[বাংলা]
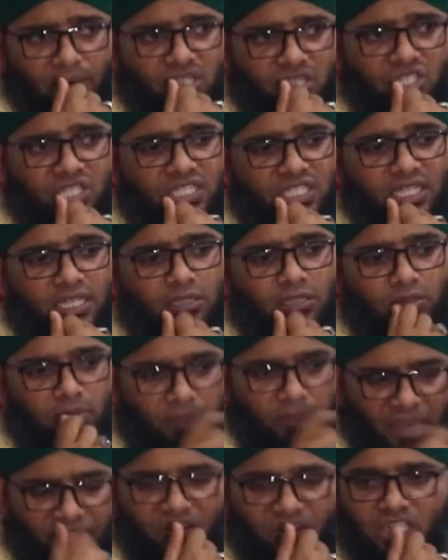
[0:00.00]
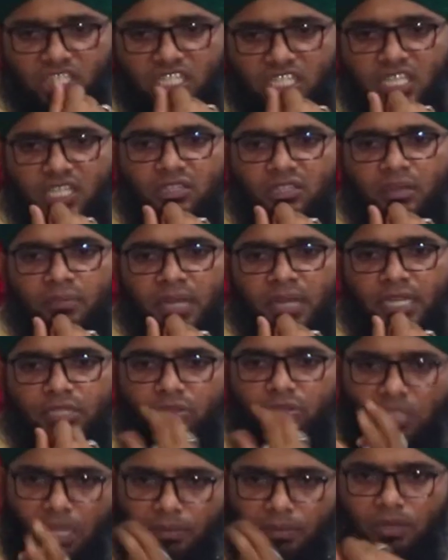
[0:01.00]
নামাজ শেষে কিন্তু মাহফিল শেষে কিন্তু আমরা
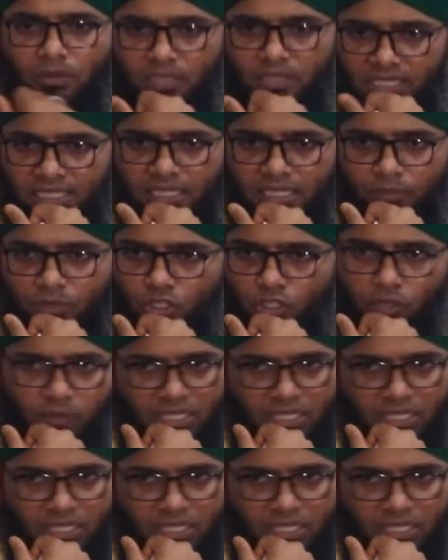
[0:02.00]
একটু তাবারক নিয়ে যাব